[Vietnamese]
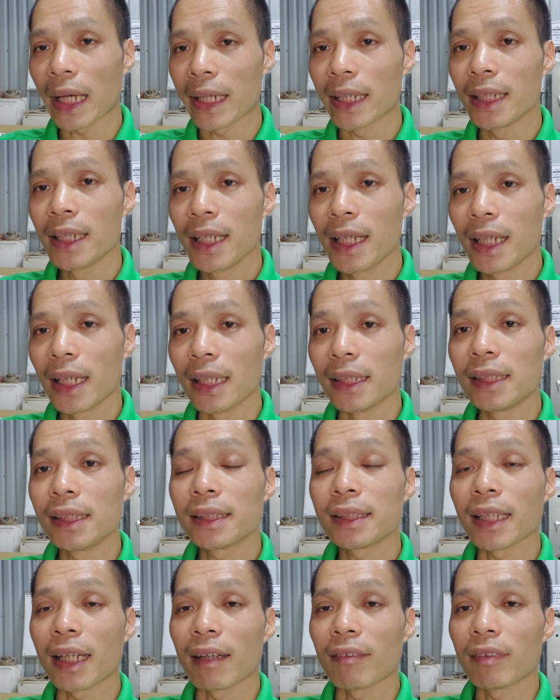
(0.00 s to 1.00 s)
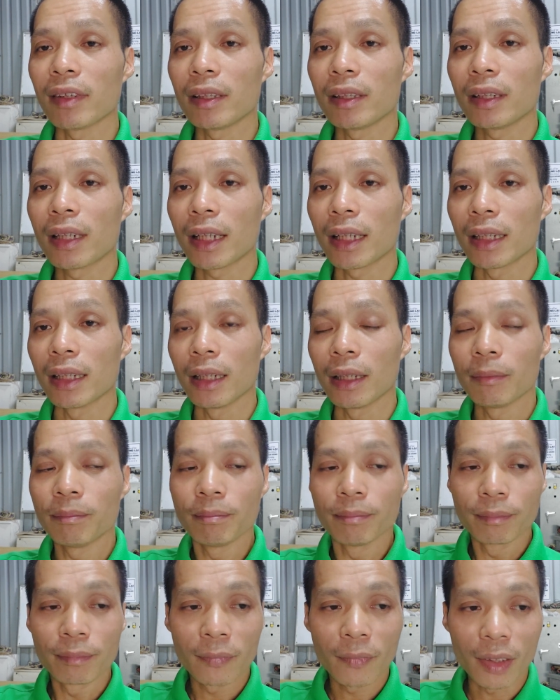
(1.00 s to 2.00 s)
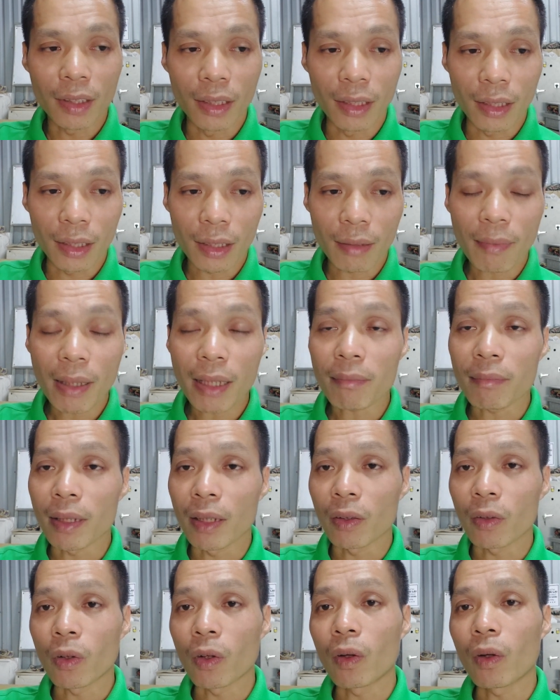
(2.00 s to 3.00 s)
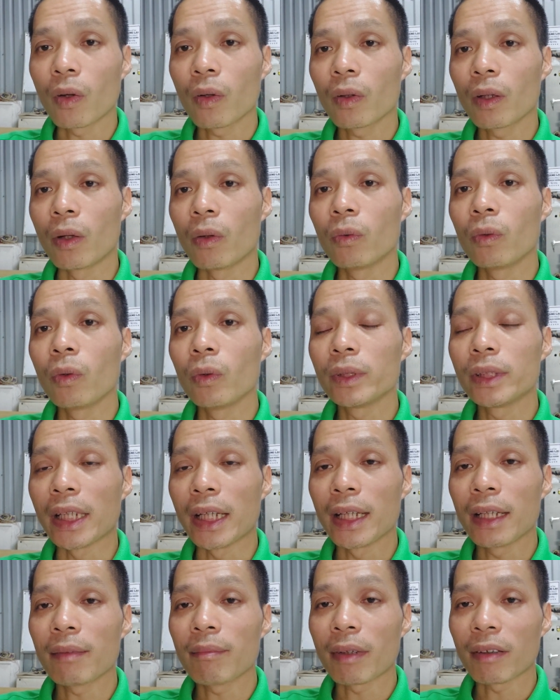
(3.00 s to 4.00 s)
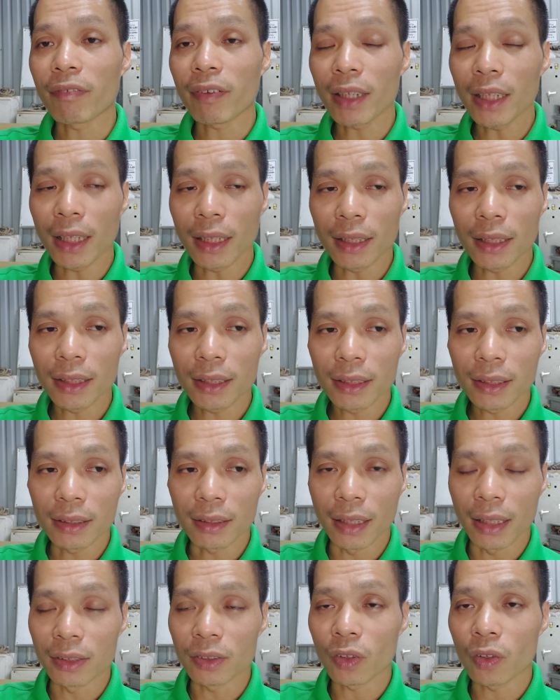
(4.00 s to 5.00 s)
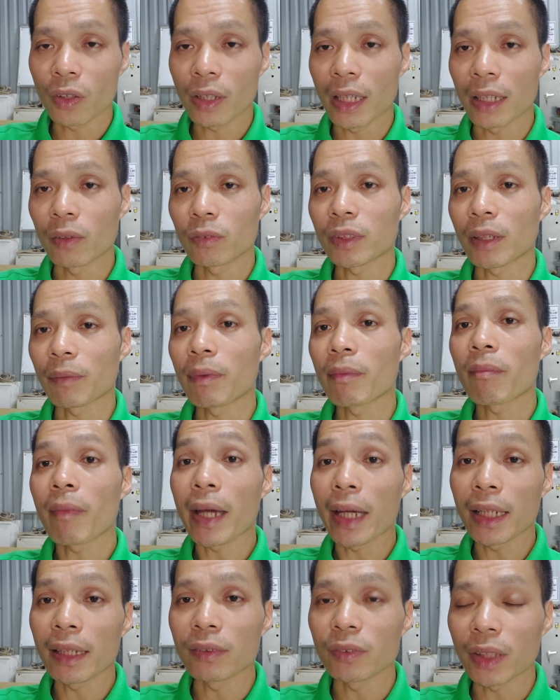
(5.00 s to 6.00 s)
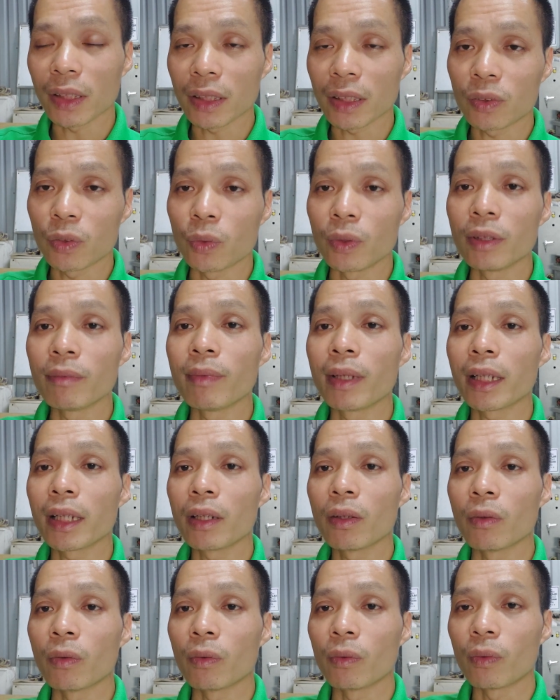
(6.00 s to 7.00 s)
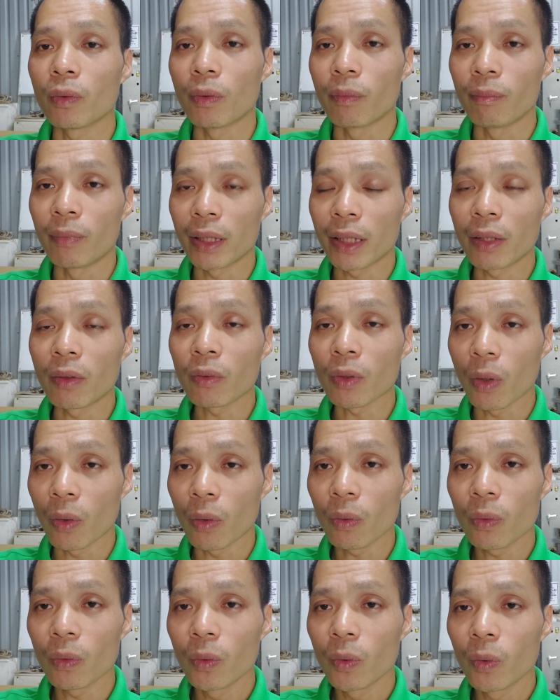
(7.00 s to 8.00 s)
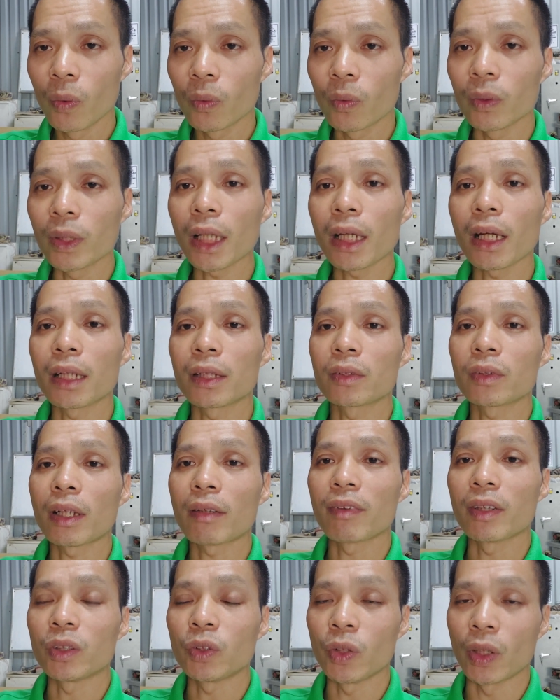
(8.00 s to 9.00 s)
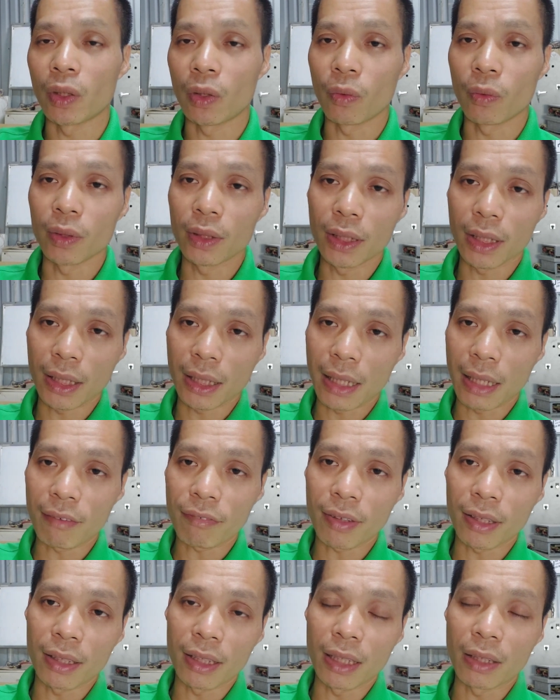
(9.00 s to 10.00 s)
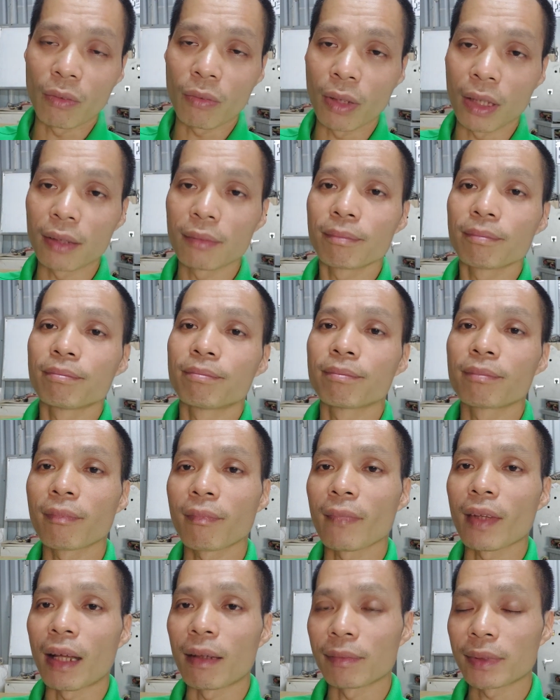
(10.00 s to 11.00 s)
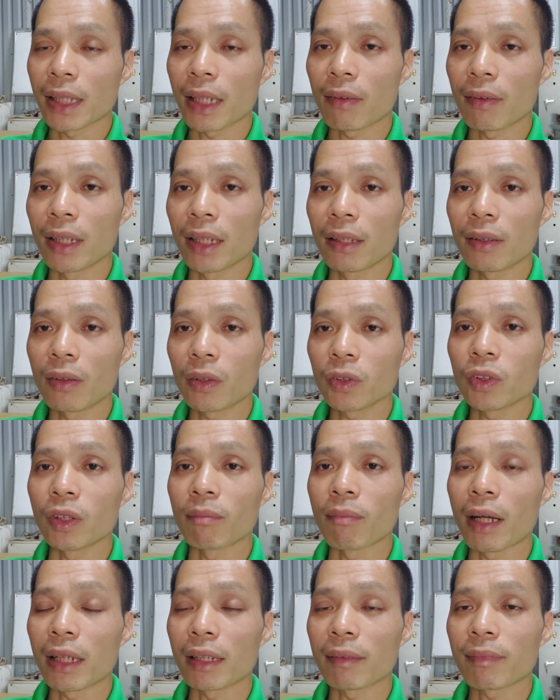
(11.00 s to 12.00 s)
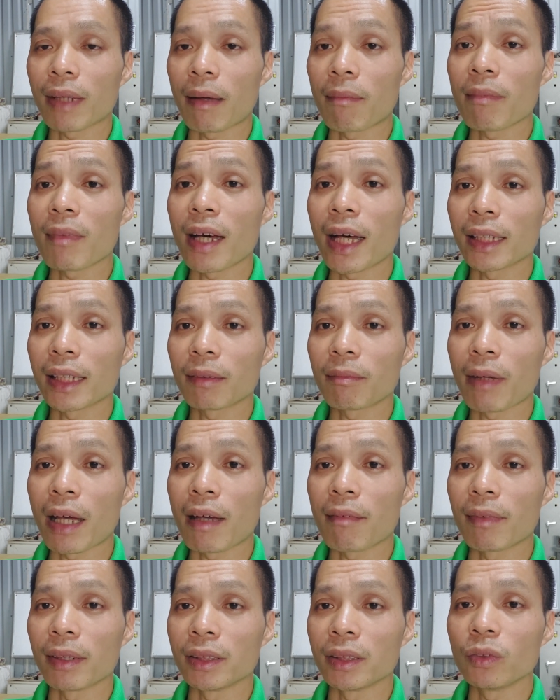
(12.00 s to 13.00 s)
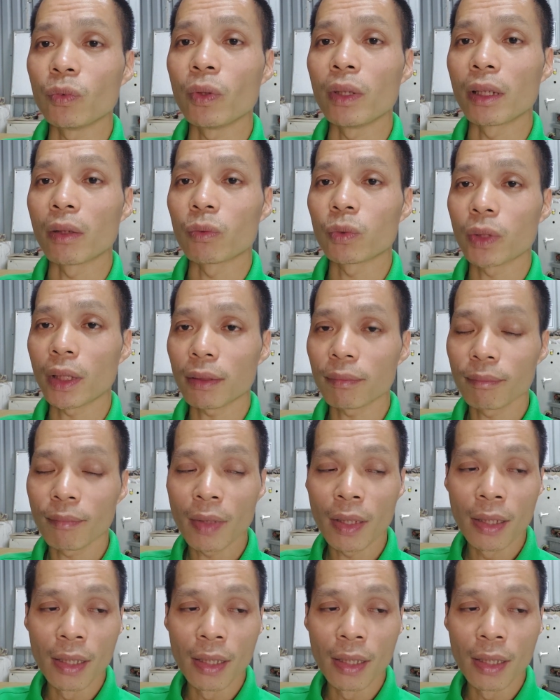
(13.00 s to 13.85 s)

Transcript: này để chia sẻ với lại uh, Ờ, các bác mà có đấu nối chế máy phát điện đi để cho hệ thống sạc pin bay chúng ta phải chú ý mấy cái điều mấy cái yếu tố thứ nhất là chúng ta phải chuyển đổi được cái phần điện động lực làm sao đấy nó chuyển 380 và 220 mà giữ nguyên được công suất